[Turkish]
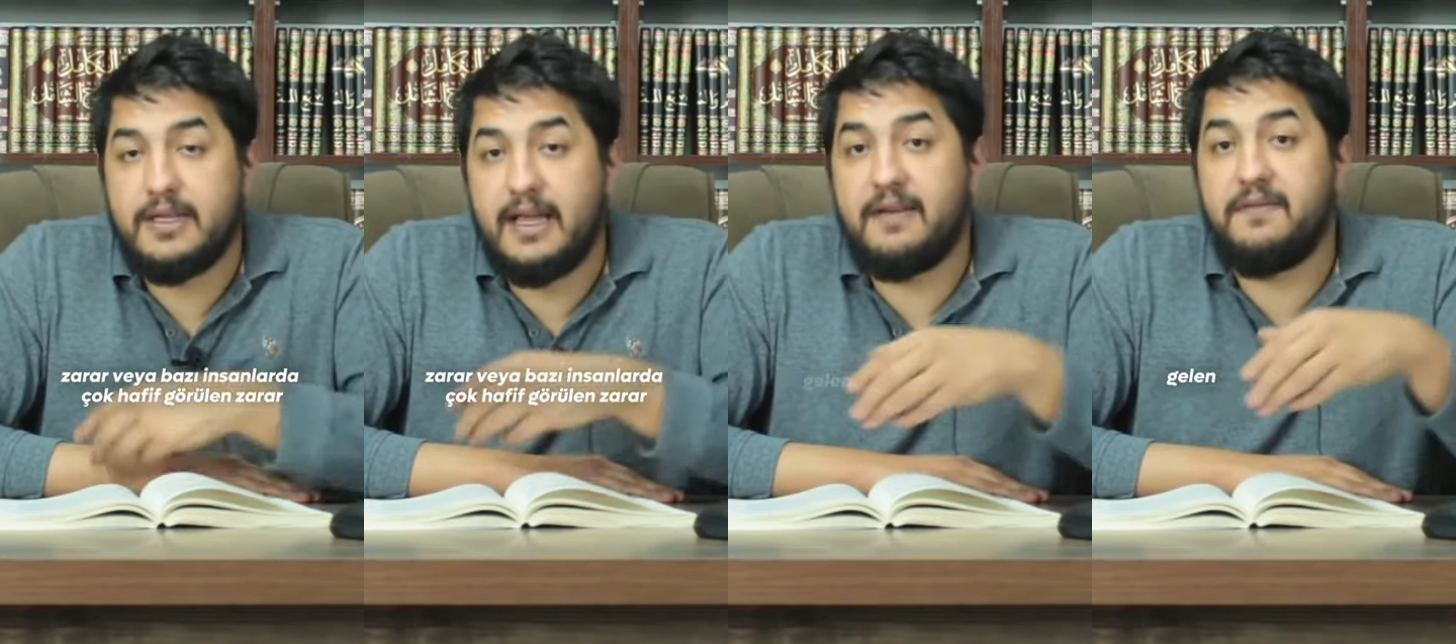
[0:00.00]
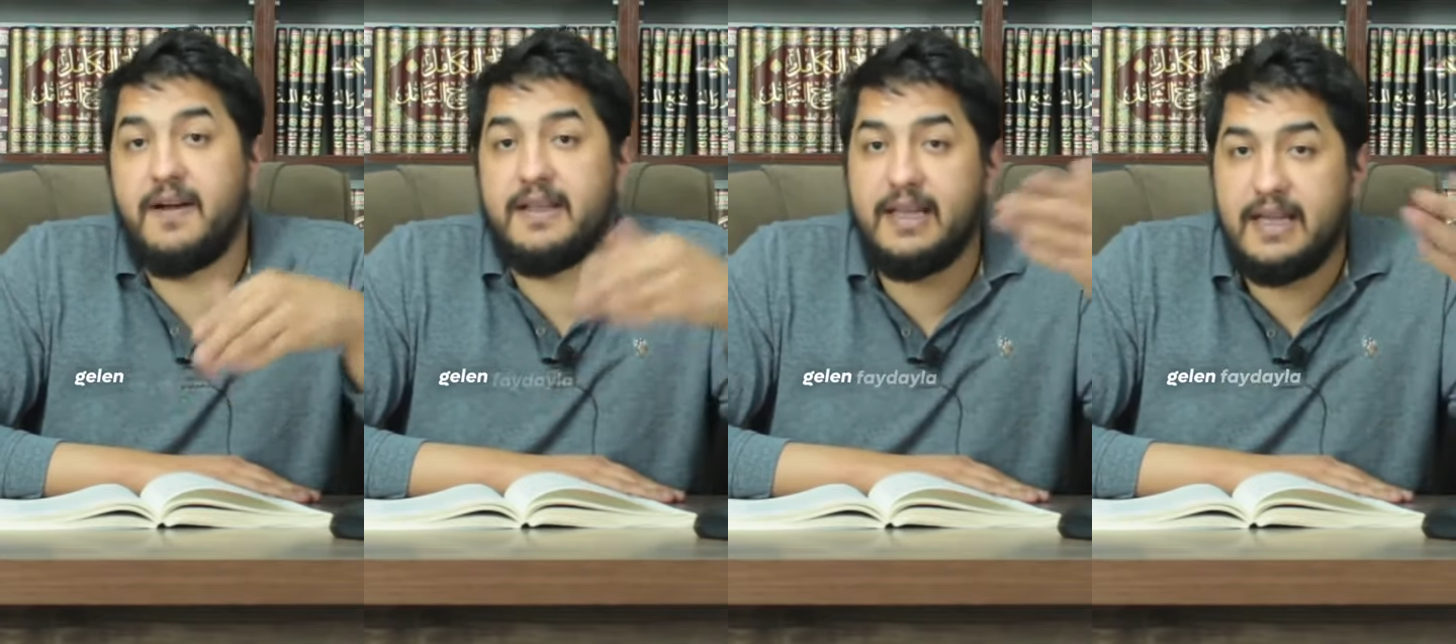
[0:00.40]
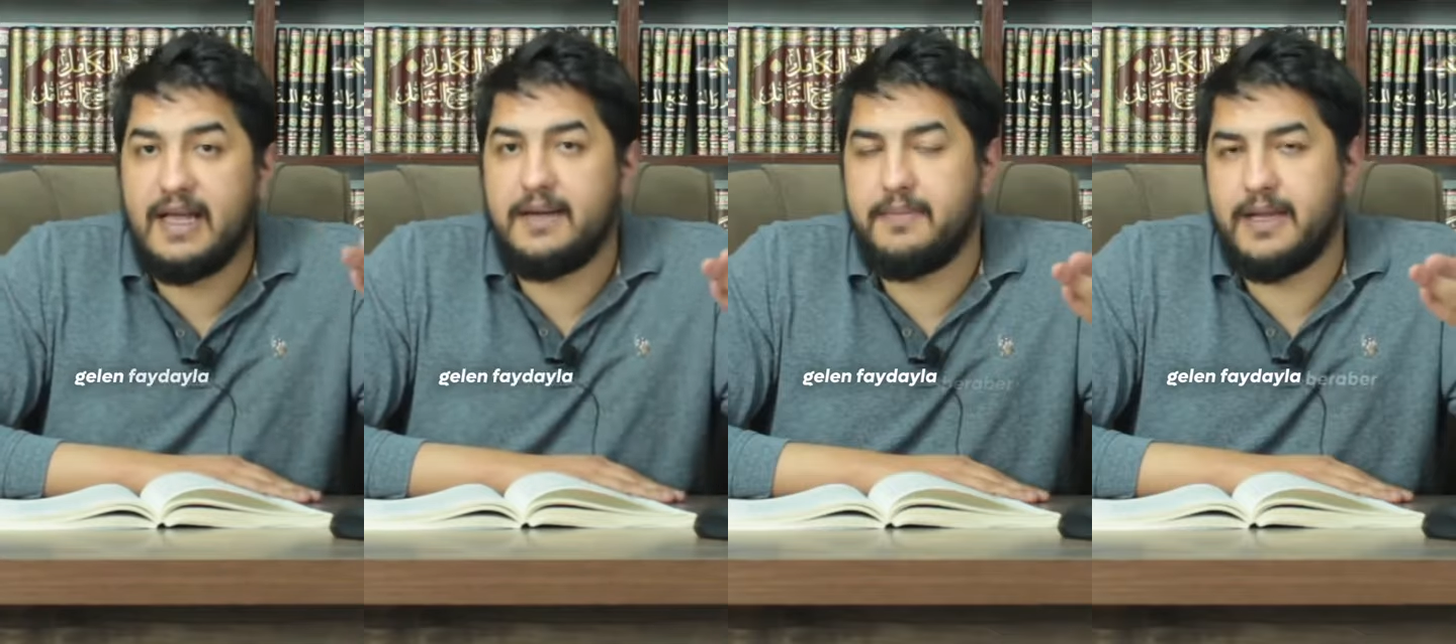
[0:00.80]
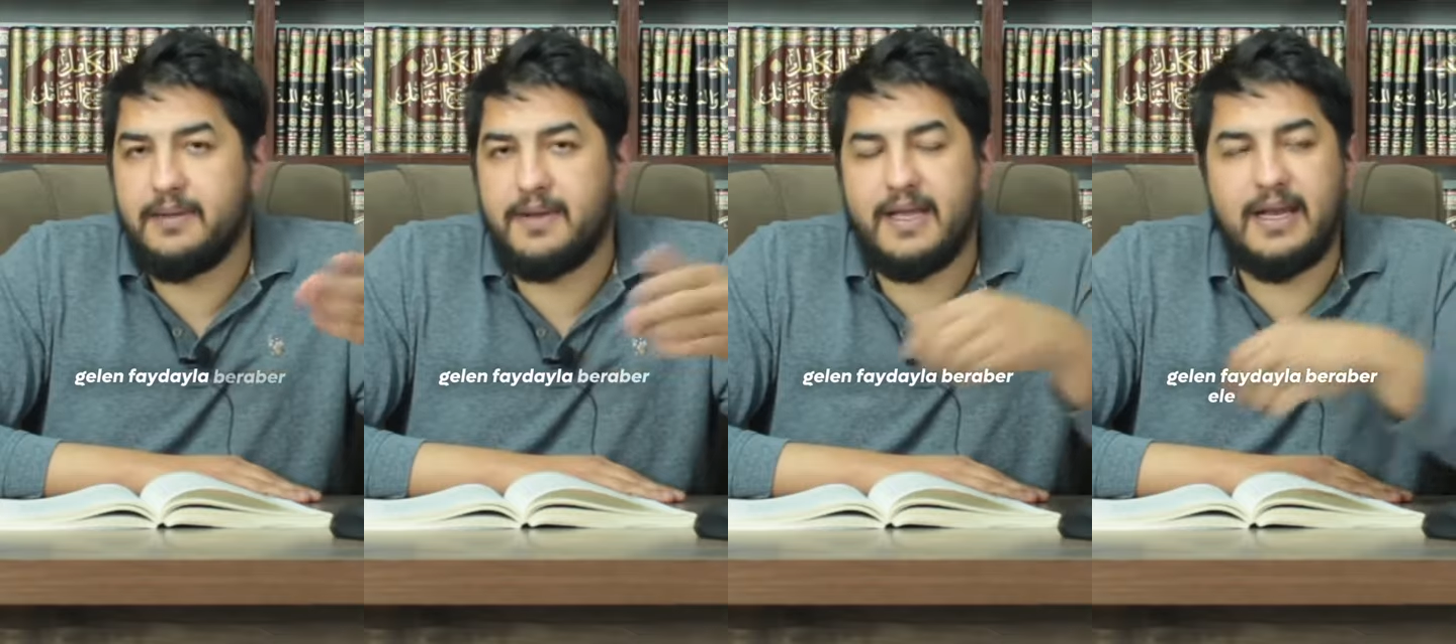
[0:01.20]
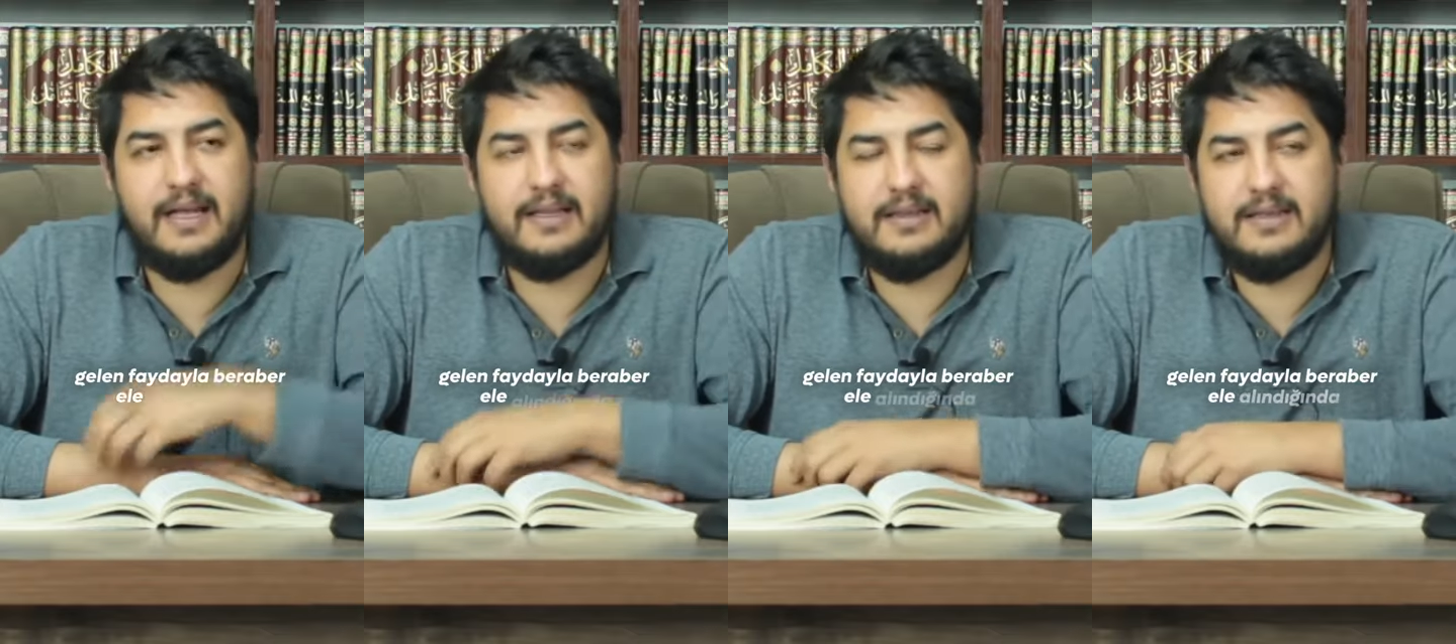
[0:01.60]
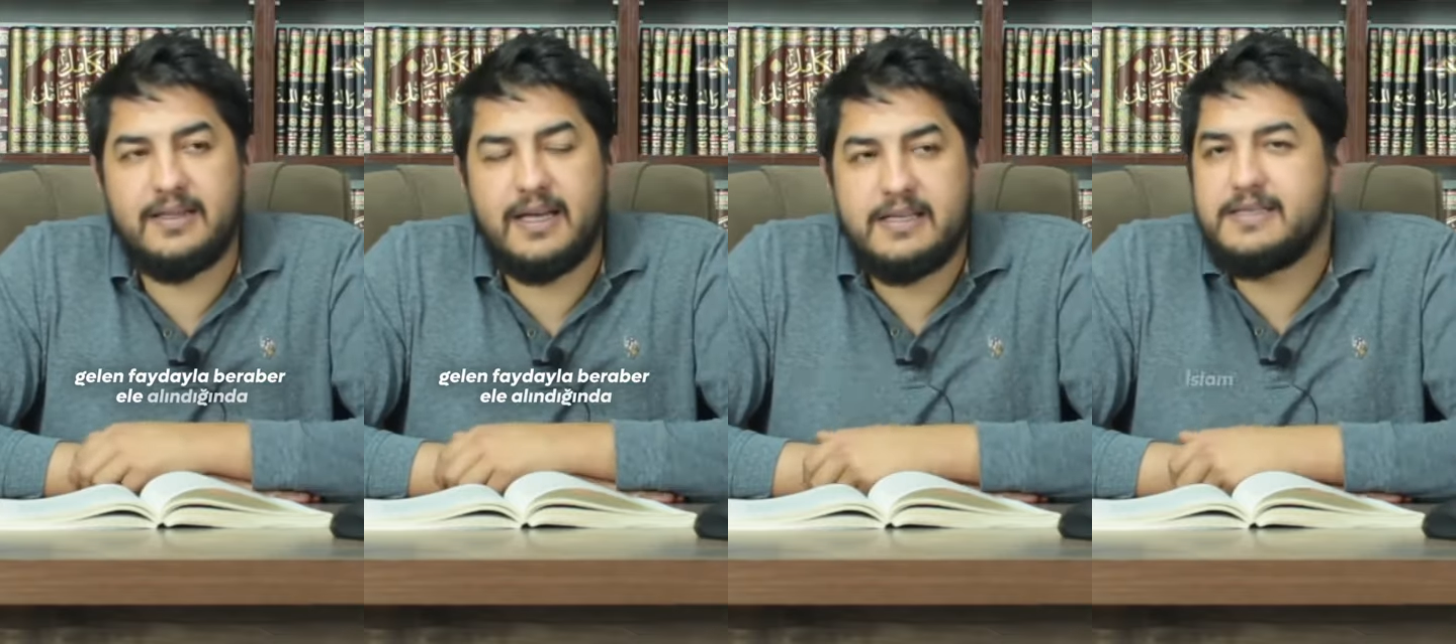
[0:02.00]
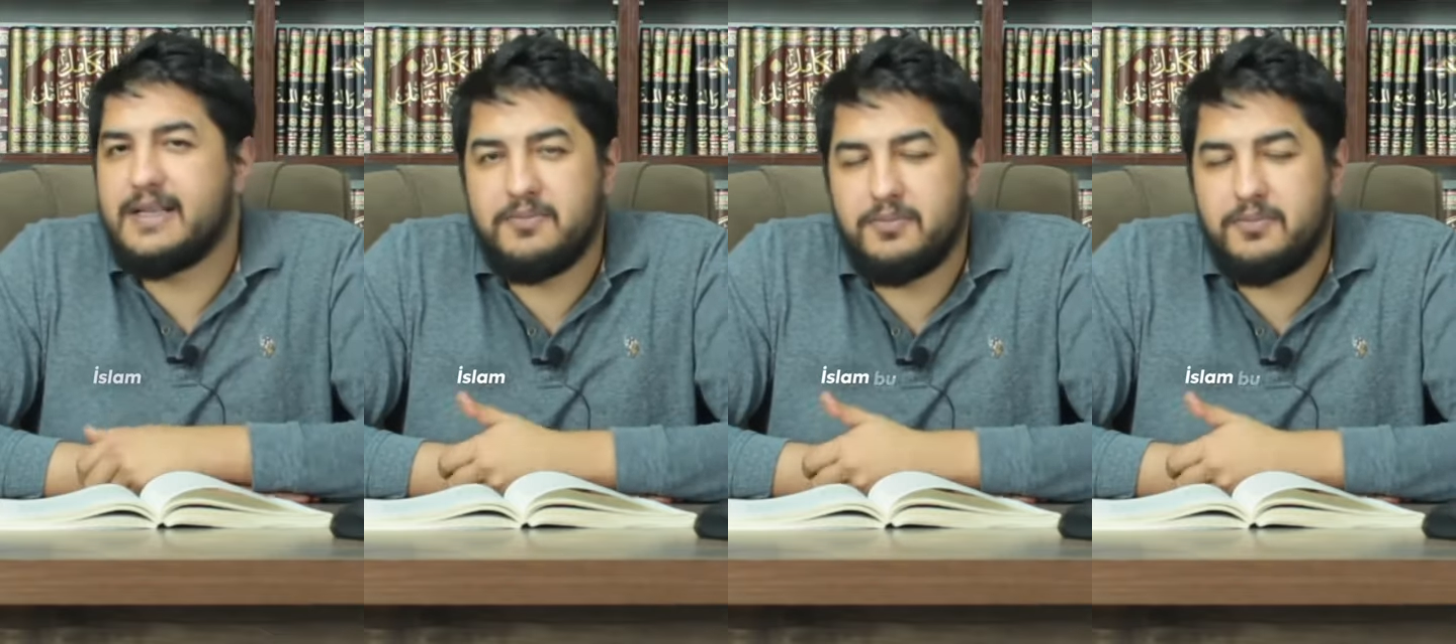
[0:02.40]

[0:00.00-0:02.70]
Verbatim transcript: gelen faydayla beraber ele alındığında İslam